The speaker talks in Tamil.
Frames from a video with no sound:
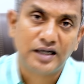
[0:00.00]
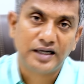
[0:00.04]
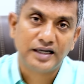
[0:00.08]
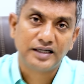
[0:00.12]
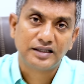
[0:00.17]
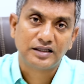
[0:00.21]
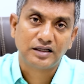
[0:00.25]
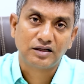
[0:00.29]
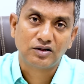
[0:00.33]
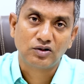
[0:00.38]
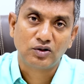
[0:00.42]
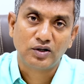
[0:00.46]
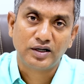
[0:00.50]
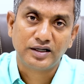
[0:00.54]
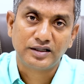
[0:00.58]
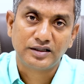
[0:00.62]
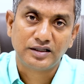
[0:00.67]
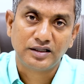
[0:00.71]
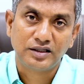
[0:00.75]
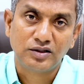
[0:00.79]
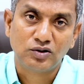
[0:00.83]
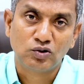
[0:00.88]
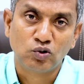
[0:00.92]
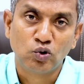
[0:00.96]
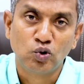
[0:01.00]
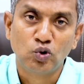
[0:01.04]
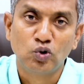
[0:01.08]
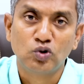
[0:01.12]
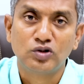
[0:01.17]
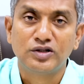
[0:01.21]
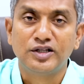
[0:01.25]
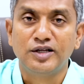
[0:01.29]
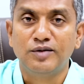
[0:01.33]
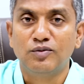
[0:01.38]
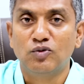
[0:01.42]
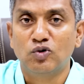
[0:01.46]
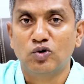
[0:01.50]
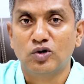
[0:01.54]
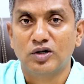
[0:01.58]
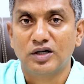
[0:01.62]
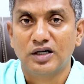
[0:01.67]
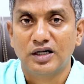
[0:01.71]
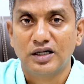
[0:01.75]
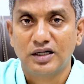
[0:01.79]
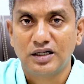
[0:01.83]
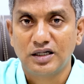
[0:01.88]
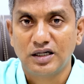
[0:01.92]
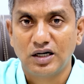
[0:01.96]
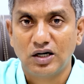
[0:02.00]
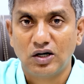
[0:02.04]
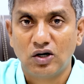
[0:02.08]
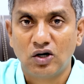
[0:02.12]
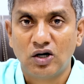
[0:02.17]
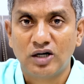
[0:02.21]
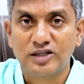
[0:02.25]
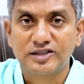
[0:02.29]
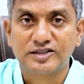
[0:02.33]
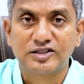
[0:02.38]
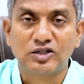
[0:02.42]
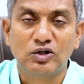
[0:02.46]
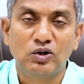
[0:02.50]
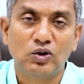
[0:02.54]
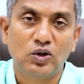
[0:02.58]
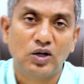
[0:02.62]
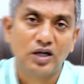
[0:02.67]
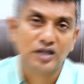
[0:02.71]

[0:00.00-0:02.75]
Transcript: ஆயிரத்தி தொள்ளாயிரத்தி தொண்ணூற்றி மூணில் ஹாஸ்லோ